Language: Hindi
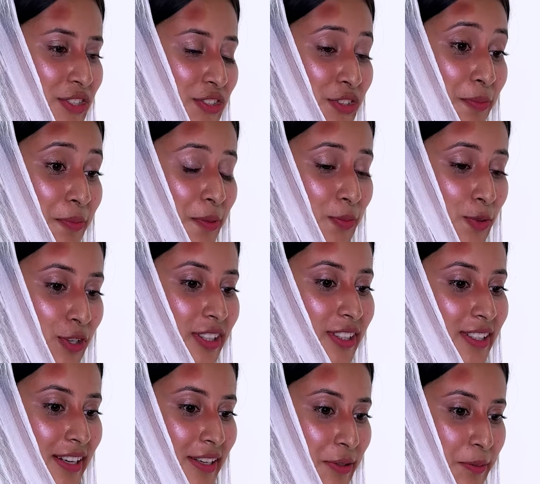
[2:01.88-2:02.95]
जो मैं भुगत
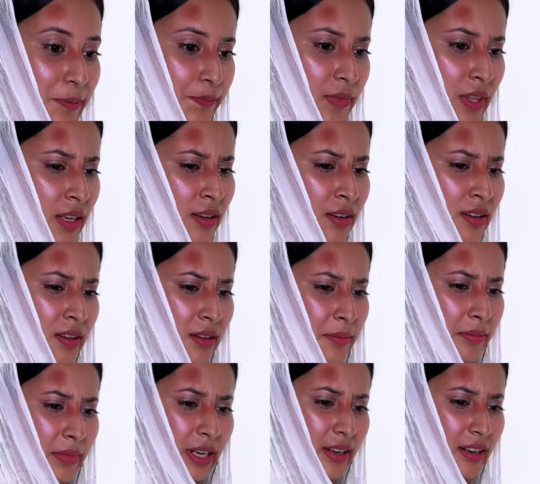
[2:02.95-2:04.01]
रही हूँ
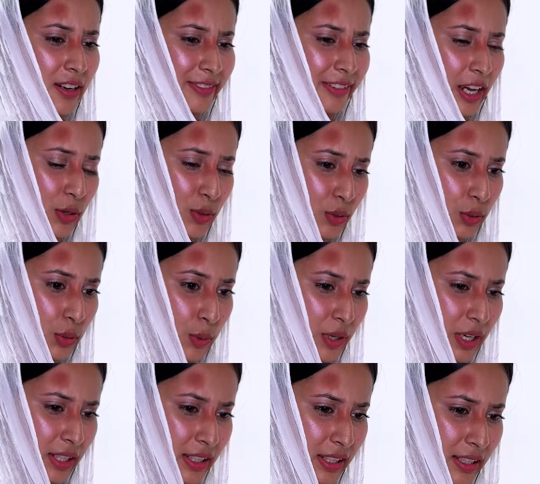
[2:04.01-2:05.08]
मैंने घर वालों को
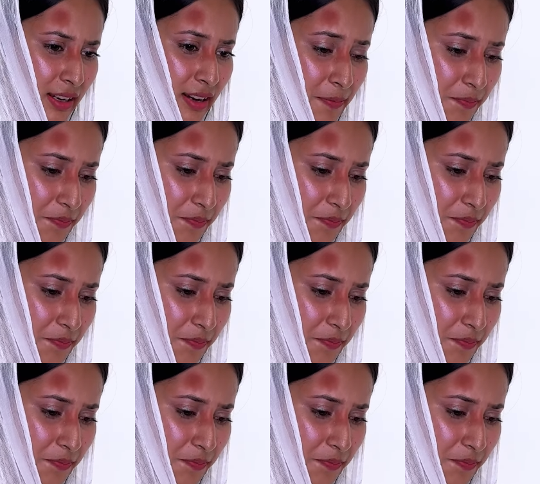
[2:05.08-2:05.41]
धोखा दिया